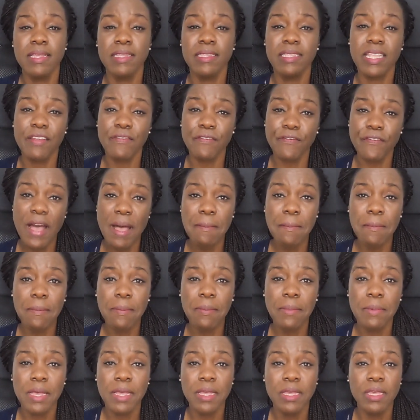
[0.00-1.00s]
des femmes
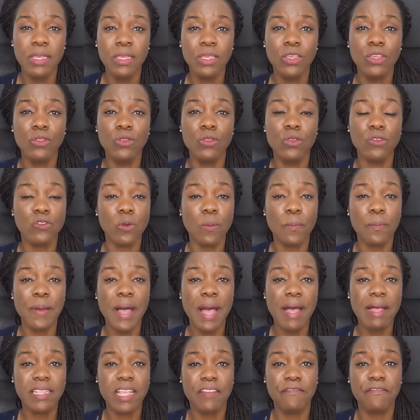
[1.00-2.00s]
qui ne sont
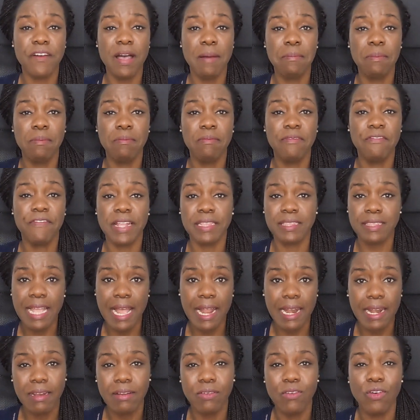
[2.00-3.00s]
pas des femmes
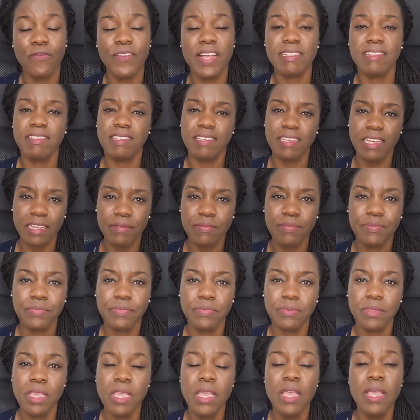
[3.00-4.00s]
fatales, on va dire.
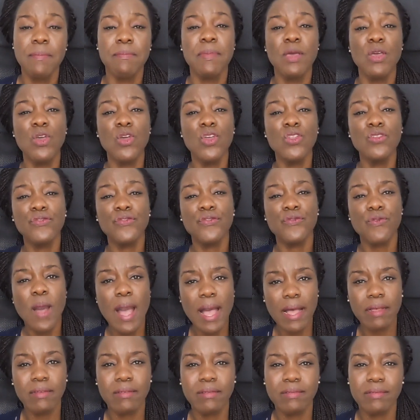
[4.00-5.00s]
Mais une
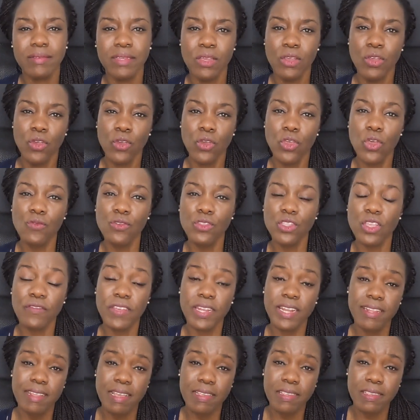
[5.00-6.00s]
fois que vous
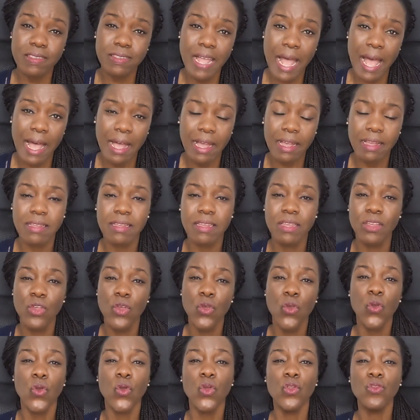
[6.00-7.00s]
devenez des stars,
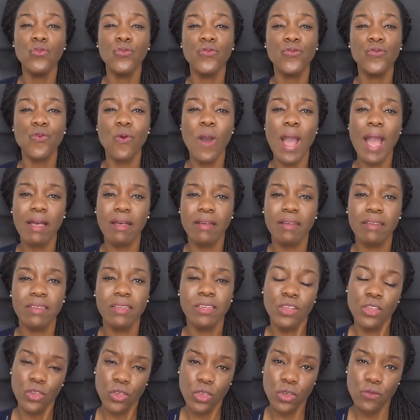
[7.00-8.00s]
une fois
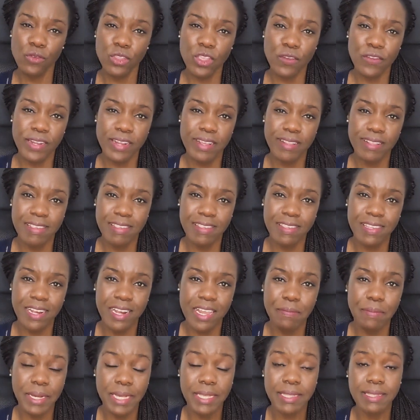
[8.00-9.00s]
que vous devenez des
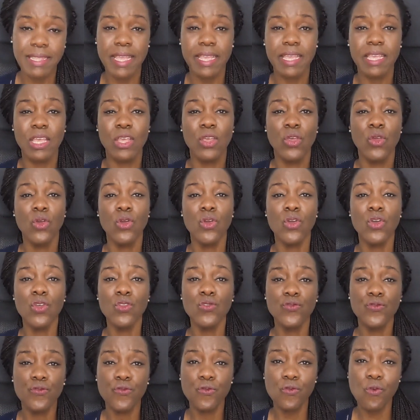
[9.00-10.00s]
célébrités,
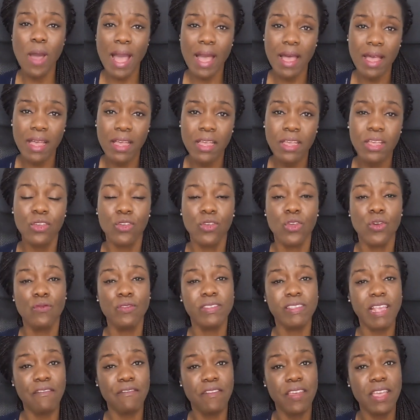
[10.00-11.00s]
une fois que
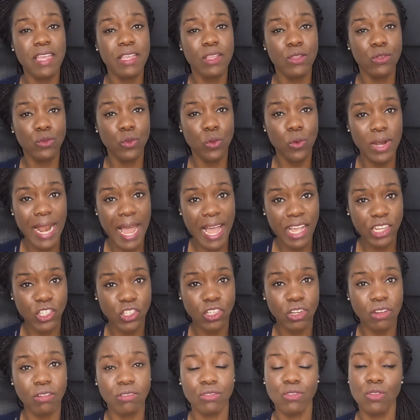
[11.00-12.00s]
vous avez de
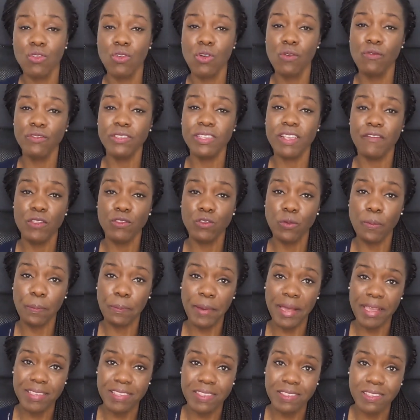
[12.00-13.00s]
l'argent, donc que vous avez du
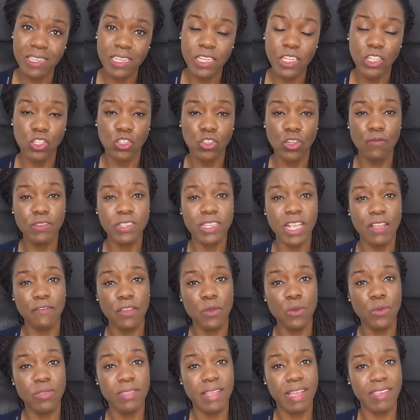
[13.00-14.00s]
prestige, que vous
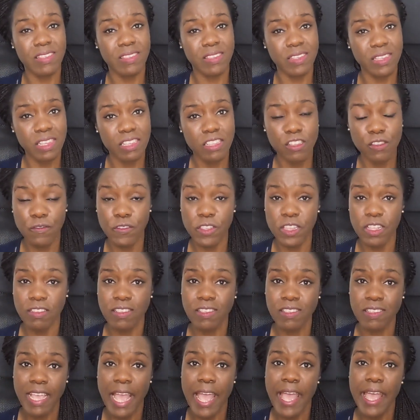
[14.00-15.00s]
avez une assise
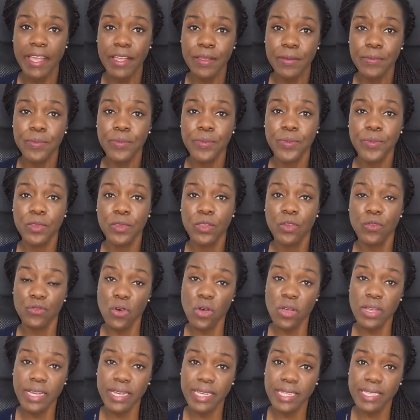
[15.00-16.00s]
financière,
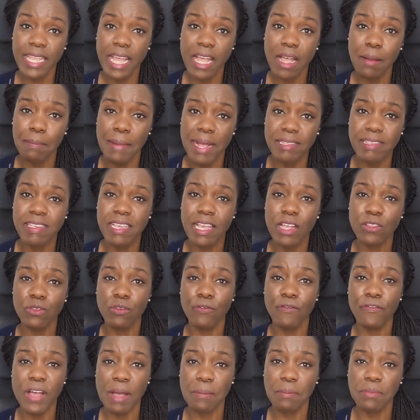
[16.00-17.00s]
vos critères en matière
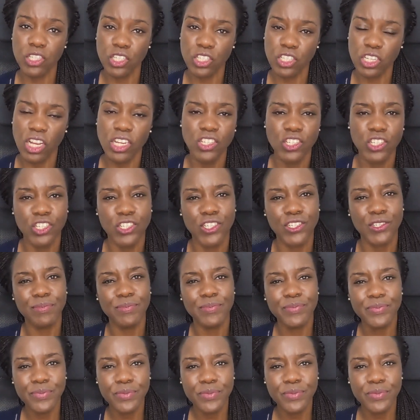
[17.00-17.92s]
de femmes changent.